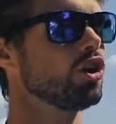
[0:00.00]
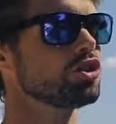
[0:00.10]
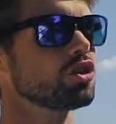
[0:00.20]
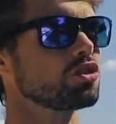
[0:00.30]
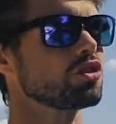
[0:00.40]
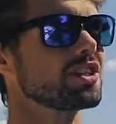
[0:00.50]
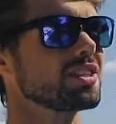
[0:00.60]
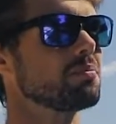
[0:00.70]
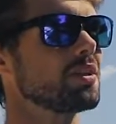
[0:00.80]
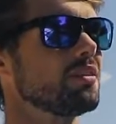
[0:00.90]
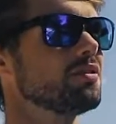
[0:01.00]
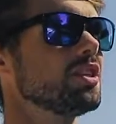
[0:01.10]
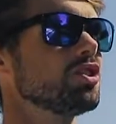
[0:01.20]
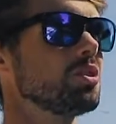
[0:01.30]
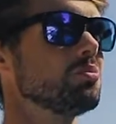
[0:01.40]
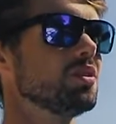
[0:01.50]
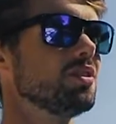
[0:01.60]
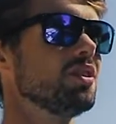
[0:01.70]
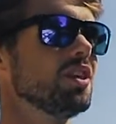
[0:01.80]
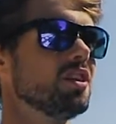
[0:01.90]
Chodzi o to tak naprawdę, żeby